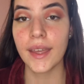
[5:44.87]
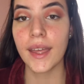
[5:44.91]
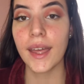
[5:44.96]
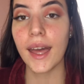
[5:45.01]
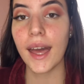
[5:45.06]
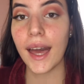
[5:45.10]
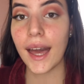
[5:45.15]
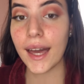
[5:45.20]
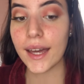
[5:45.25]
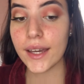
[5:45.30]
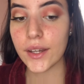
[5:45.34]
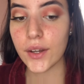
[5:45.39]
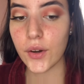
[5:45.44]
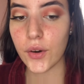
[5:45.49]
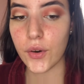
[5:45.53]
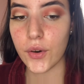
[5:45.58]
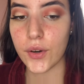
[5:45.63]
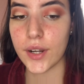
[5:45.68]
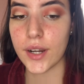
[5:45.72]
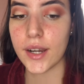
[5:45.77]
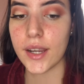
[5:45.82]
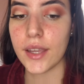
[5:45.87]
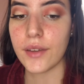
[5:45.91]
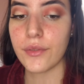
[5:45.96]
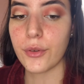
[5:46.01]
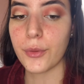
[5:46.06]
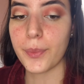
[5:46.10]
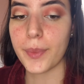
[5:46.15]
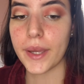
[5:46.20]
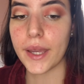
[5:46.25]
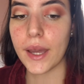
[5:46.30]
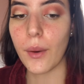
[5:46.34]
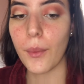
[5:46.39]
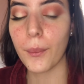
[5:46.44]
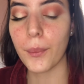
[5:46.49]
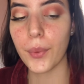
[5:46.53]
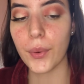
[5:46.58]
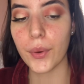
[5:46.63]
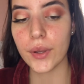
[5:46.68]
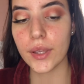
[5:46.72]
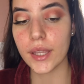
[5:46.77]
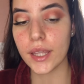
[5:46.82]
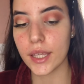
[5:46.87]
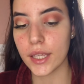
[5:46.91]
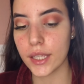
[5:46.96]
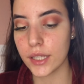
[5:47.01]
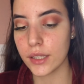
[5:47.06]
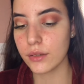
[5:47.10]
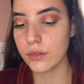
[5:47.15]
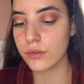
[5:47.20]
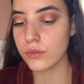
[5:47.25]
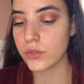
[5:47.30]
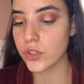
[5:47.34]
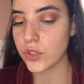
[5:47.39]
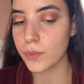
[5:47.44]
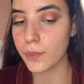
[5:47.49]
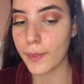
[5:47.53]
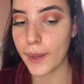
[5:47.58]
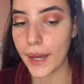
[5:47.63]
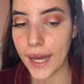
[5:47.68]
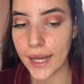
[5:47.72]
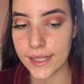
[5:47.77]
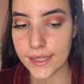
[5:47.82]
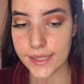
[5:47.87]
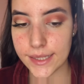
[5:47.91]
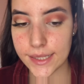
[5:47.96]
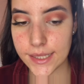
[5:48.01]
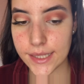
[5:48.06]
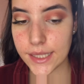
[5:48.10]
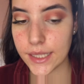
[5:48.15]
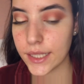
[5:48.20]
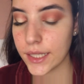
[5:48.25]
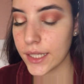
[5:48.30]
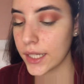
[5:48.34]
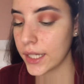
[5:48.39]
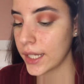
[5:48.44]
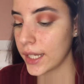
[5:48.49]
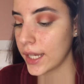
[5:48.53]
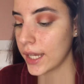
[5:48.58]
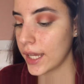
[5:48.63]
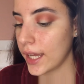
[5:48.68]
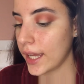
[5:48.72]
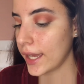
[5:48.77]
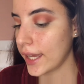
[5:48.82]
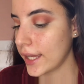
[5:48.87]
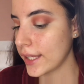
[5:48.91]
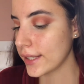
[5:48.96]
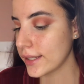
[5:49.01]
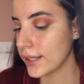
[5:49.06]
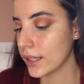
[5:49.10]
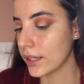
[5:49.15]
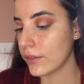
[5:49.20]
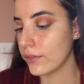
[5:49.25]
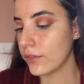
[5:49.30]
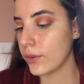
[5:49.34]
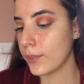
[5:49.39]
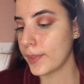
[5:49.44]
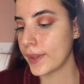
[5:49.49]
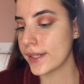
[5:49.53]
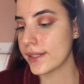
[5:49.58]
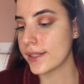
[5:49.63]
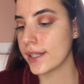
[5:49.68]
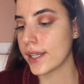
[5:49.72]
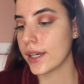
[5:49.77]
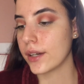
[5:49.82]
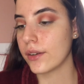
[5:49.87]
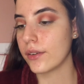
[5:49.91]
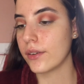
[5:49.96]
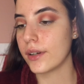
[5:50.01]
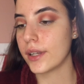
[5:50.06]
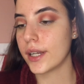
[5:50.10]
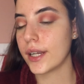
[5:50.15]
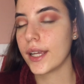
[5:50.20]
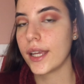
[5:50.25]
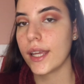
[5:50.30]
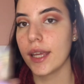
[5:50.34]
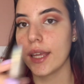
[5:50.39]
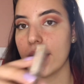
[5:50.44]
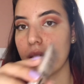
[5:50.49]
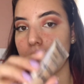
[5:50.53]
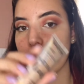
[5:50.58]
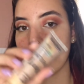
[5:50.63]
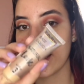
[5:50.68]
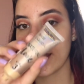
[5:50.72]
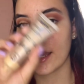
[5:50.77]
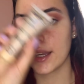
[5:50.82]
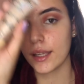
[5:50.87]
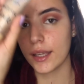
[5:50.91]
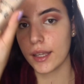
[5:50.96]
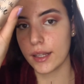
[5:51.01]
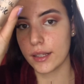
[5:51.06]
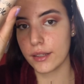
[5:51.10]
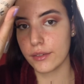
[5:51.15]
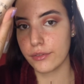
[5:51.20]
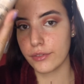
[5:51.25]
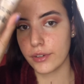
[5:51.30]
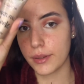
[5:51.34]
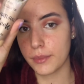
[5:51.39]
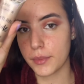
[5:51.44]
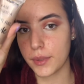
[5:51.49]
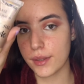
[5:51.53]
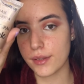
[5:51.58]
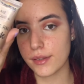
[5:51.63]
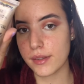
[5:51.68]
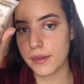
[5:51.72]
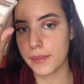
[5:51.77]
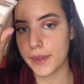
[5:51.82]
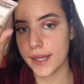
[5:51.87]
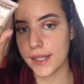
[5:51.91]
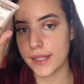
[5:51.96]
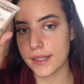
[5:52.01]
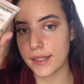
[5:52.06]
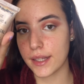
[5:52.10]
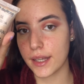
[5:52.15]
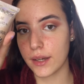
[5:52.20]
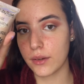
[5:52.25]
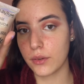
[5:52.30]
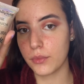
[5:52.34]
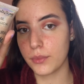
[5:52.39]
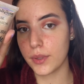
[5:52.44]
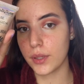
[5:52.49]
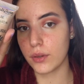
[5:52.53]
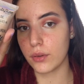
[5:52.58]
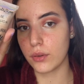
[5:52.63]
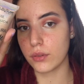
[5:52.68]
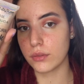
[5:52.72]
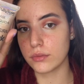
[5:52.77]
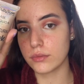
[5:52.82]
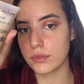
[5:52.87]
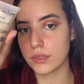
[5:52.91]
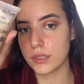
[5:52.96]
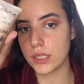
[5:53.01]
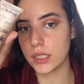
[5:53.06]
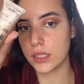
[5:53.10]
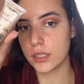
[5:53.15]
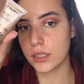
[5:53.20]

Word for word: Agora, eu vou pegar um pouquinho de base essa que eu vou passar agora é aquela famosa base da Ruby Rose.